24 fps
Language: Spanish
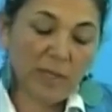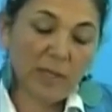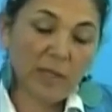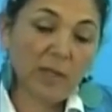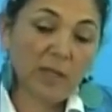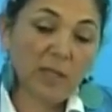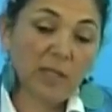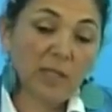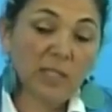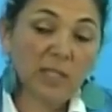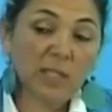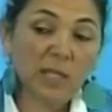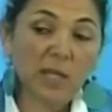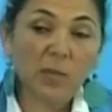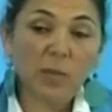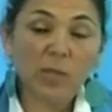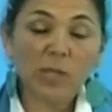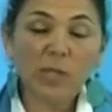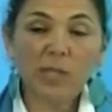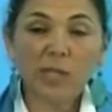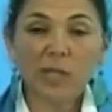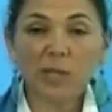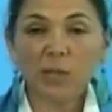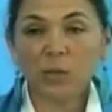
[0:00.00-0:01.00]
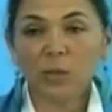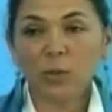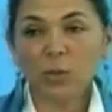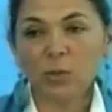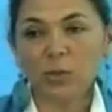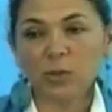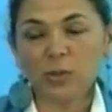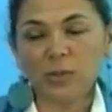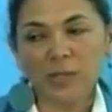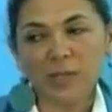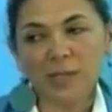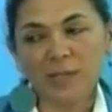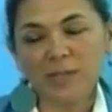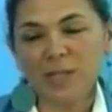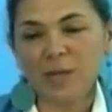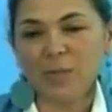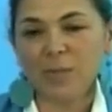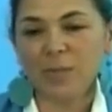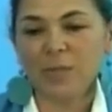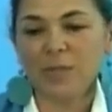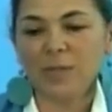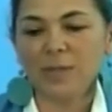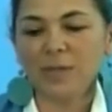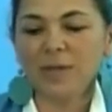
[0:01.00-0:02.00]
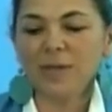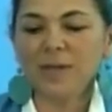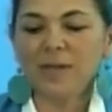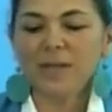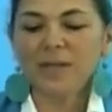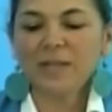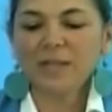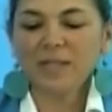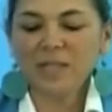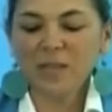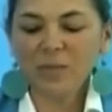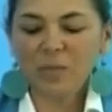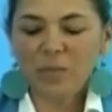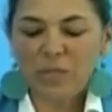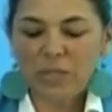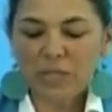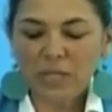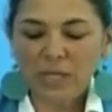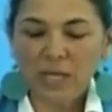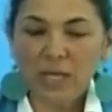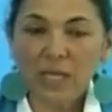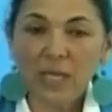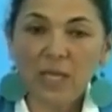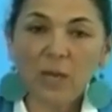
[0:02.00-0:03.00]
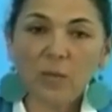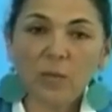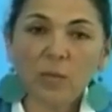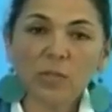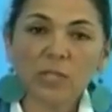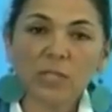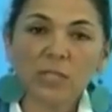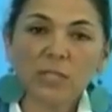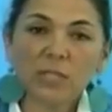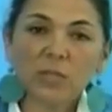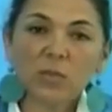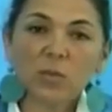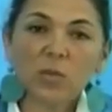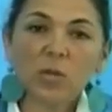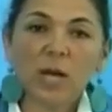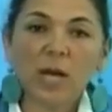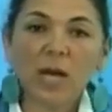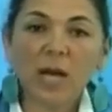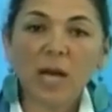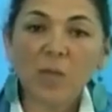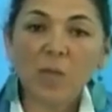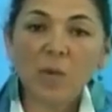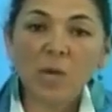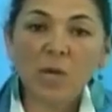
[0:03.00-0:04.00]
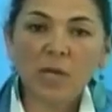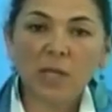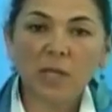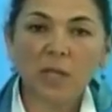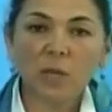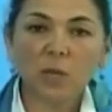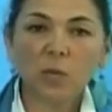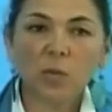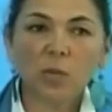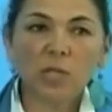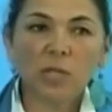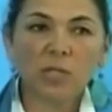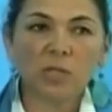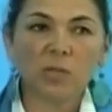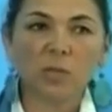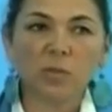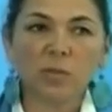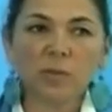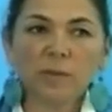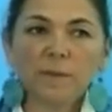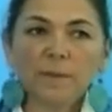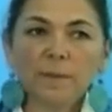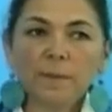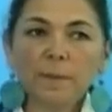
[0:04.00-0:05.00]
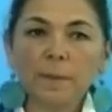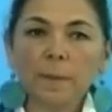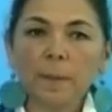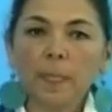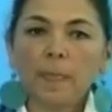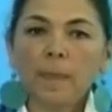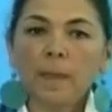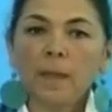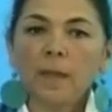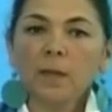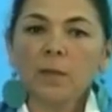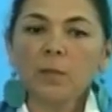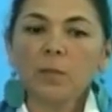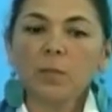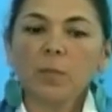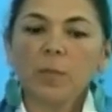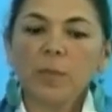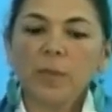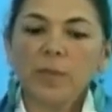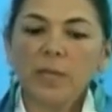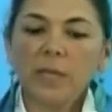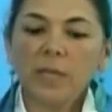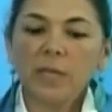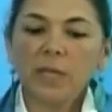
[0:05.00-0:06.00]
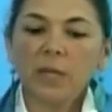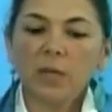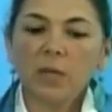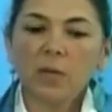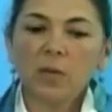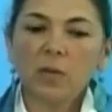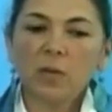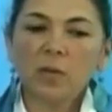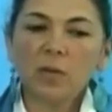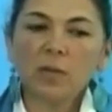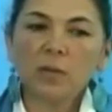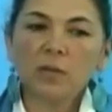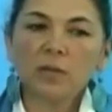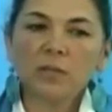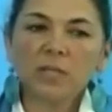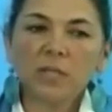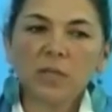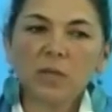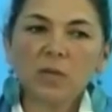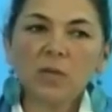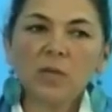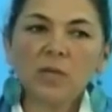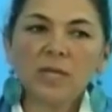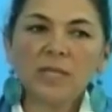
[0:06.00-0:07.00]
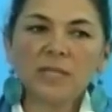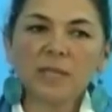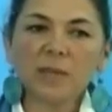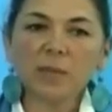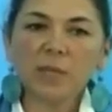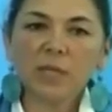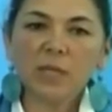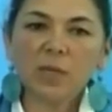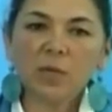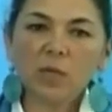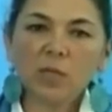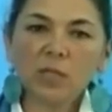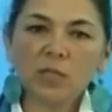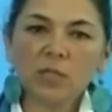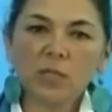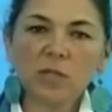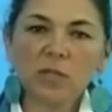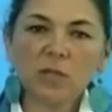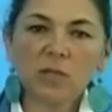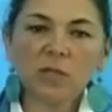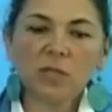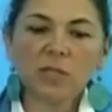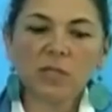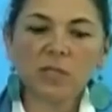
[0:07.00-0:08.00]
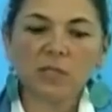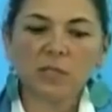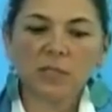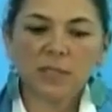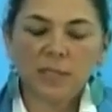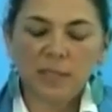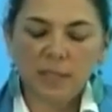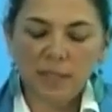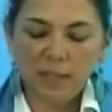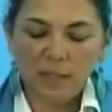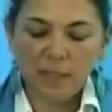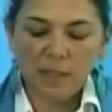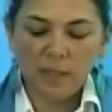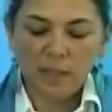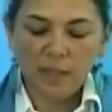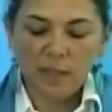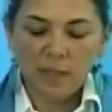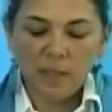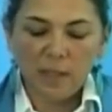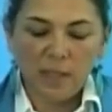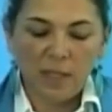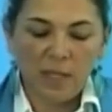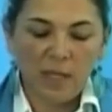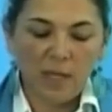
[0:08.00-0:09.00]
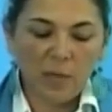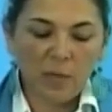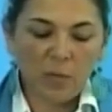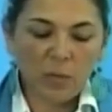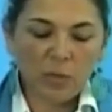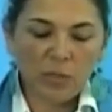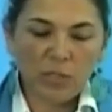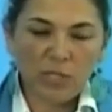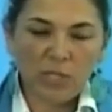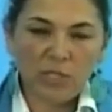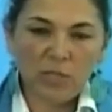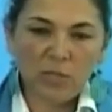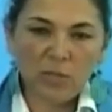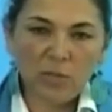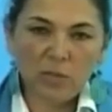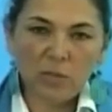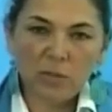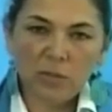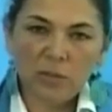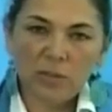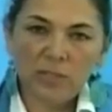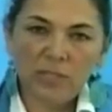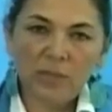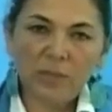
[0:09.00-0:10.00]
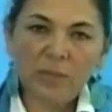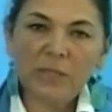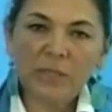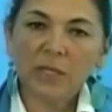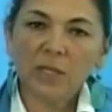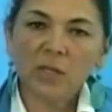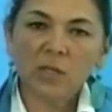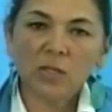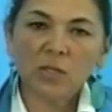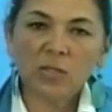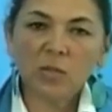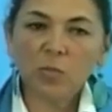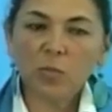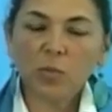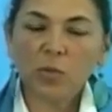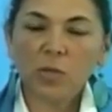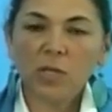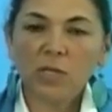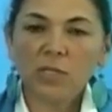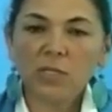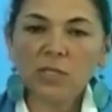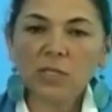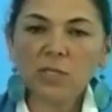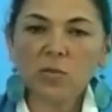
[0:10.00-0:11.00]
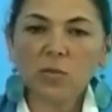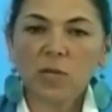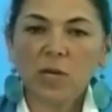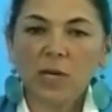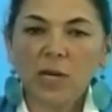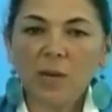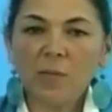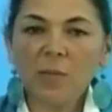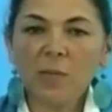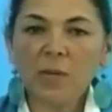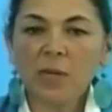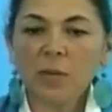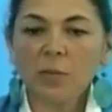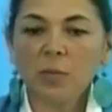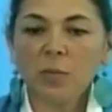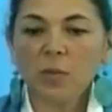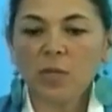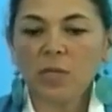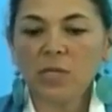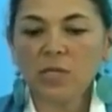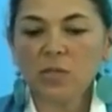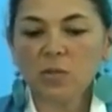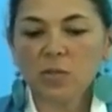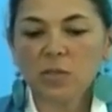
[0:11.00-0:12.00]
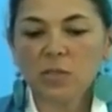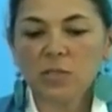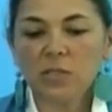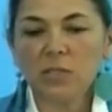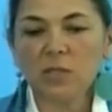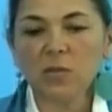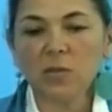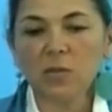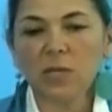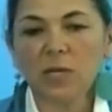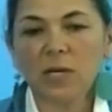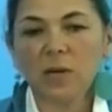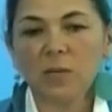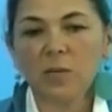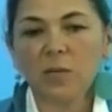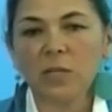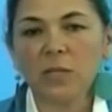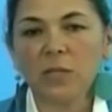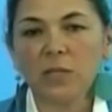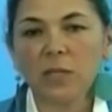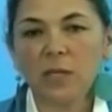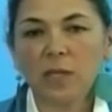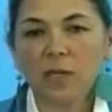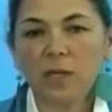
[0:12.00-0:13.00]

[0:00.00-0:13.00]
inicialmente nosotros sin saber, realmente queríamos hacer una cámara de turismo pero según las averiguaciones que hemos hecho, realmente no se puede hacer una cámara porque eso existe únicamente